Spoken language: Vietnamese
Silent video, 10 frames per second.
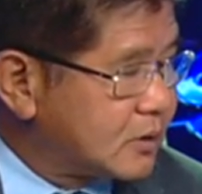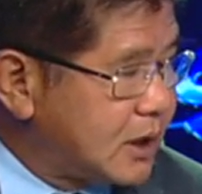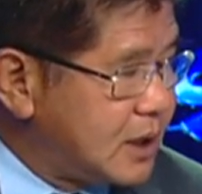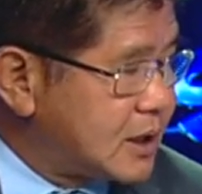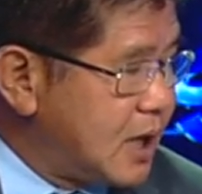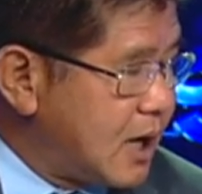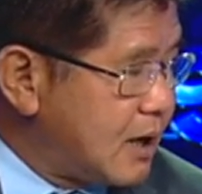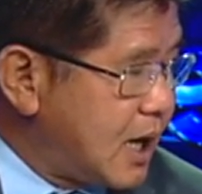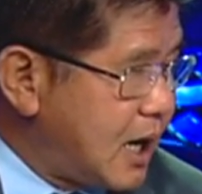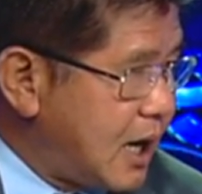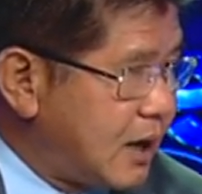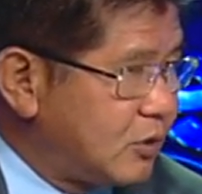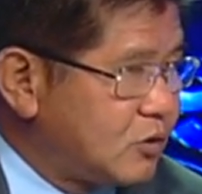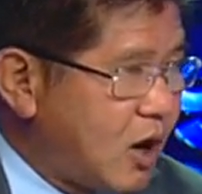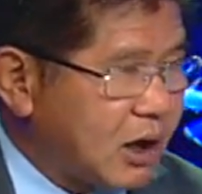thị trưởng à,
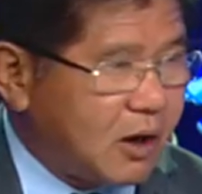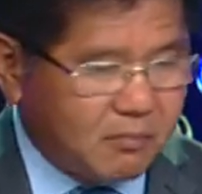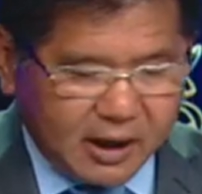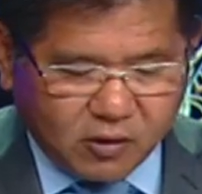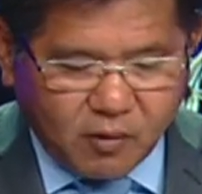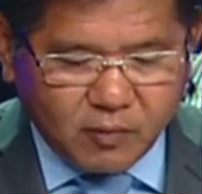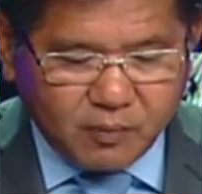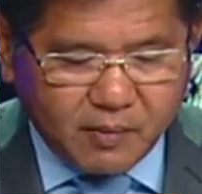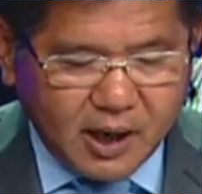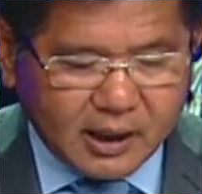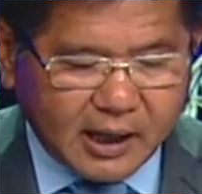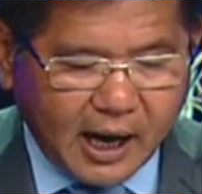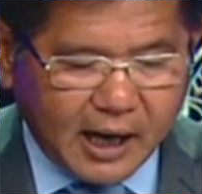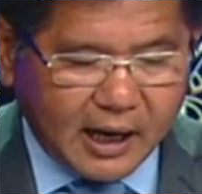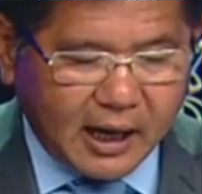New York là ông Michael Bloomberg
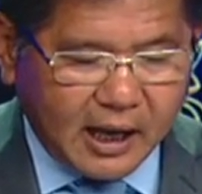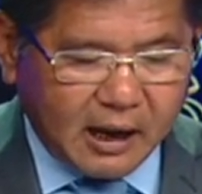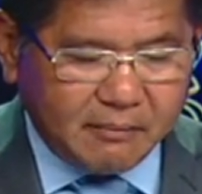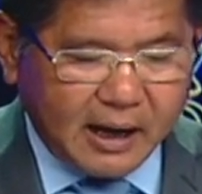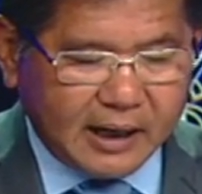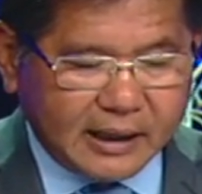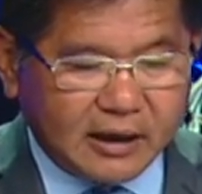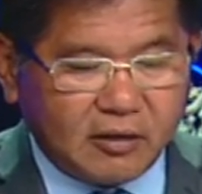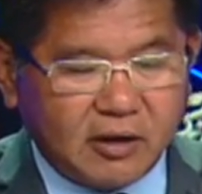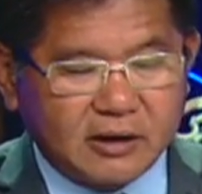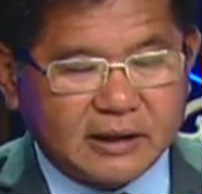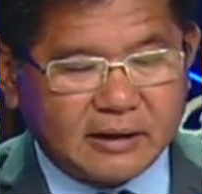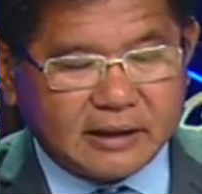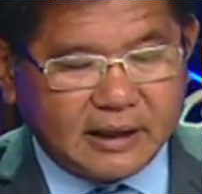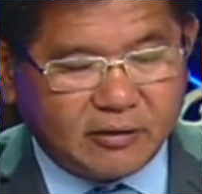hay là bà
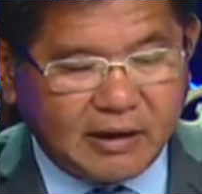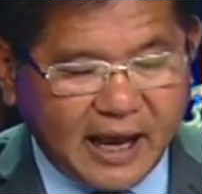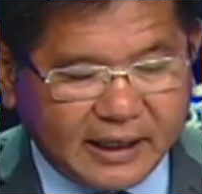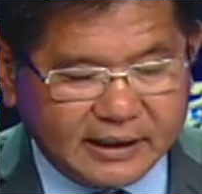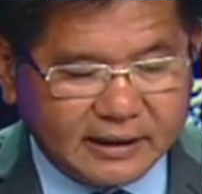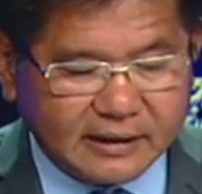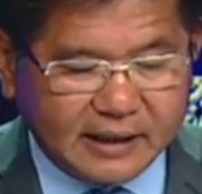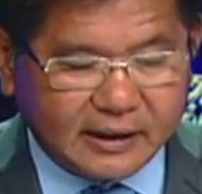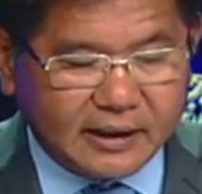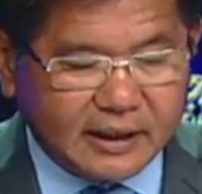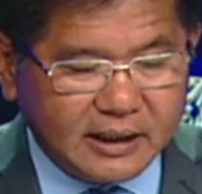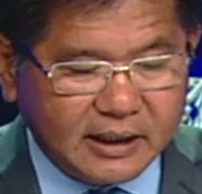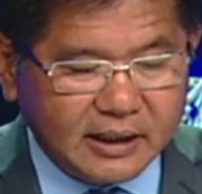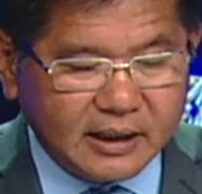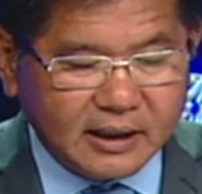Caroline Kennedy
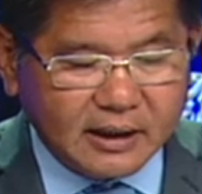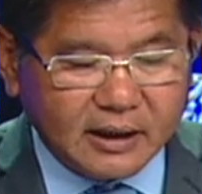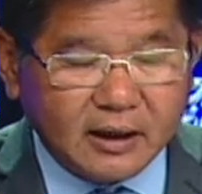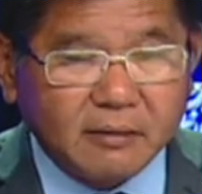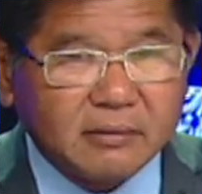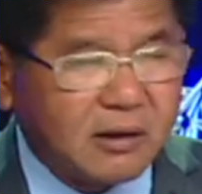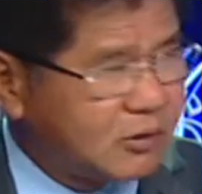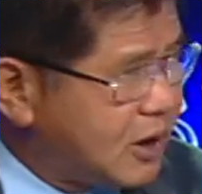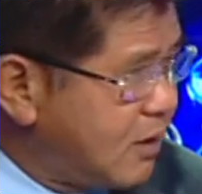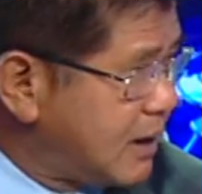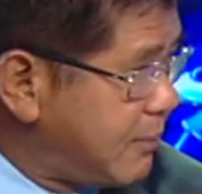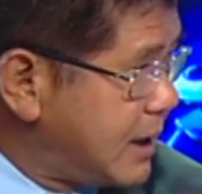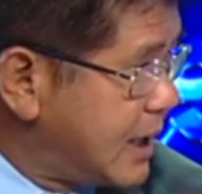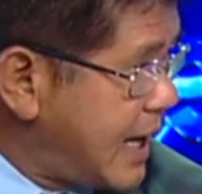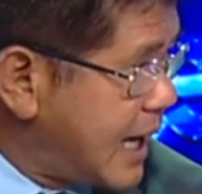à, nếu tôi nhớ không là
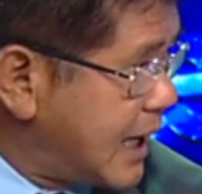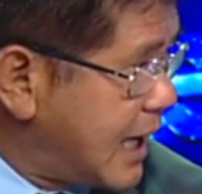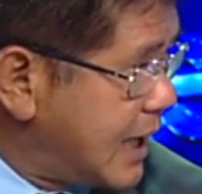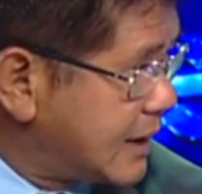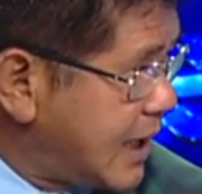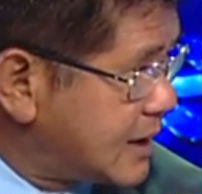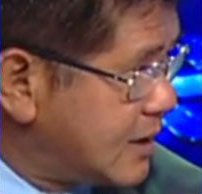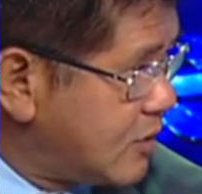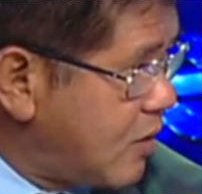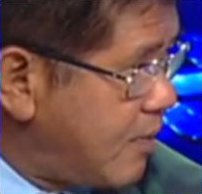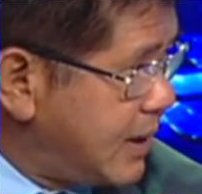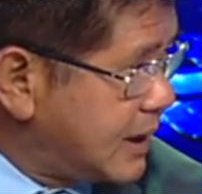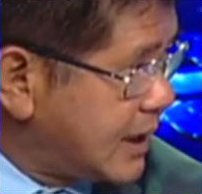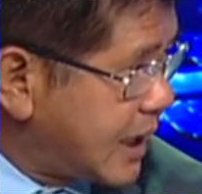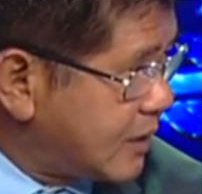bây giờ đang là đại ừ. sứ của Mỹ
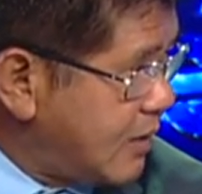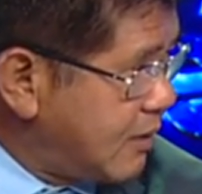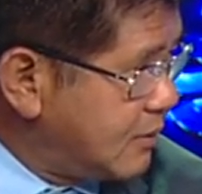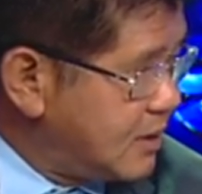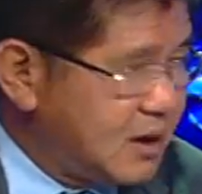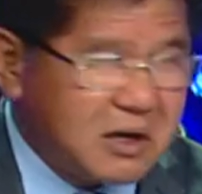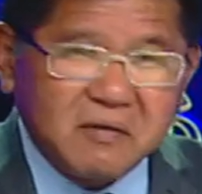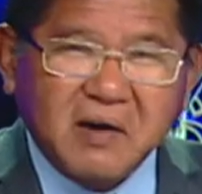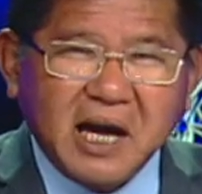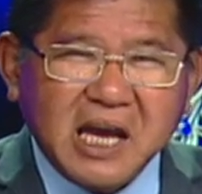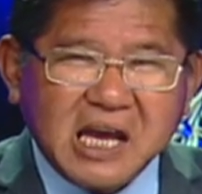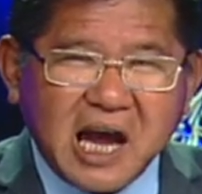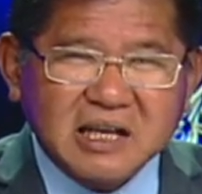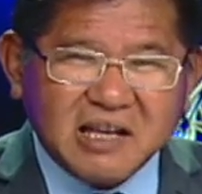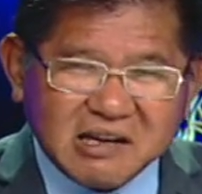tại Nhật đúng không vâng. và ngay
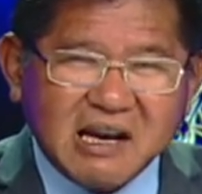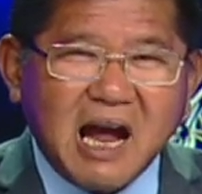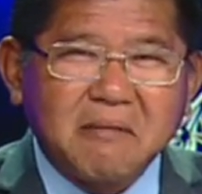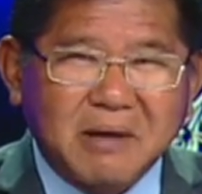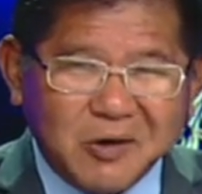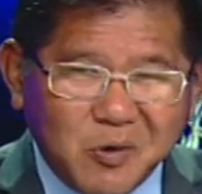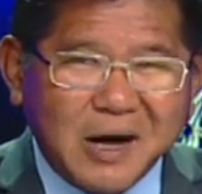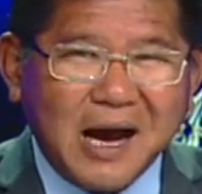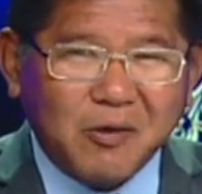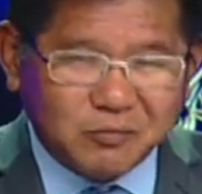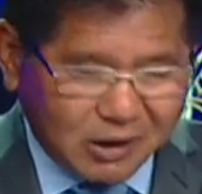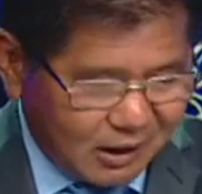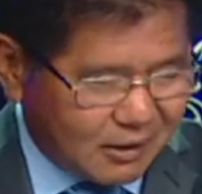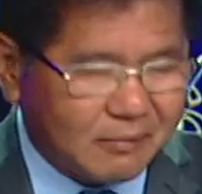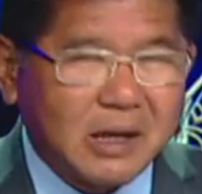cả danh ca mà đâu nào cũng
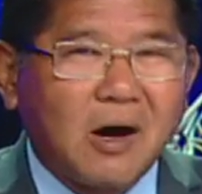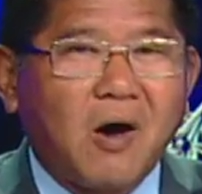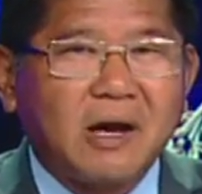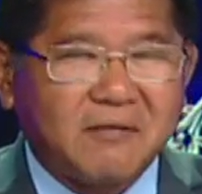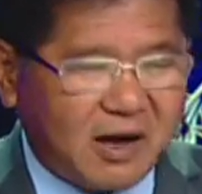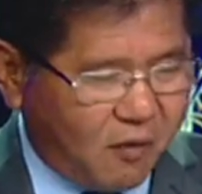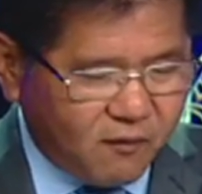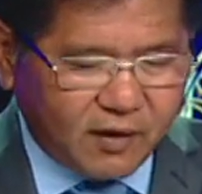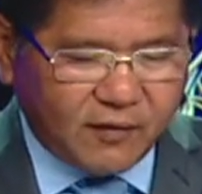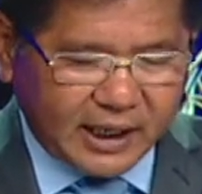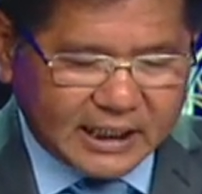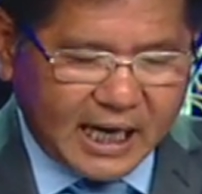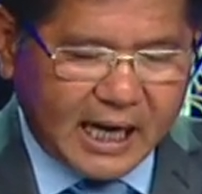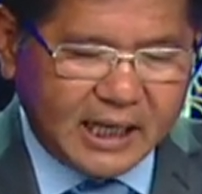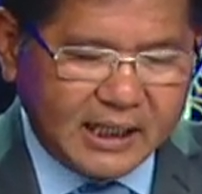từng bị gọi và cũng vẫn phải đi
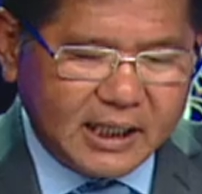ra